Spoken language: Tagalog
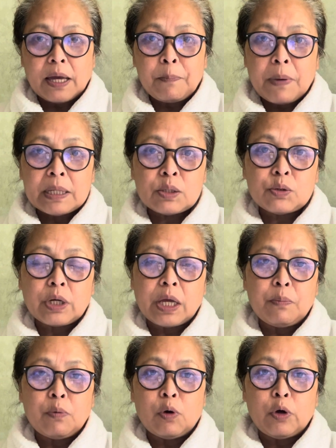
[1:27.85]
kay Pastor
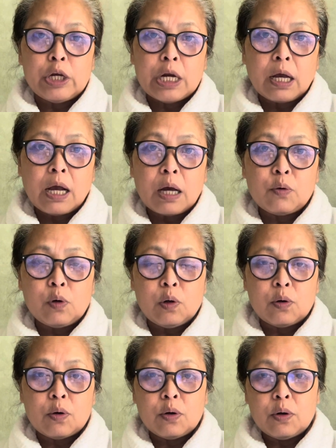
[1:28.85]
Kibuloy
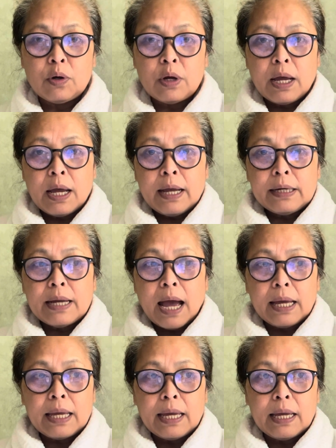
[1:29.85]
nagkagulo
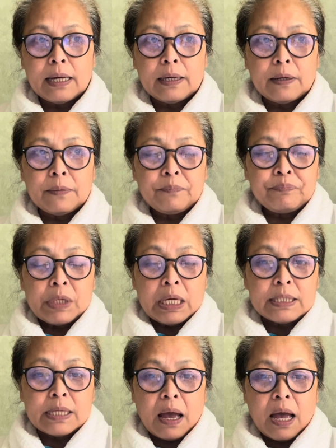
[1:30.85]
dahil
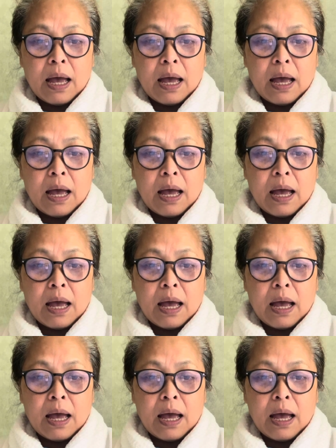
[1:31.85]
sa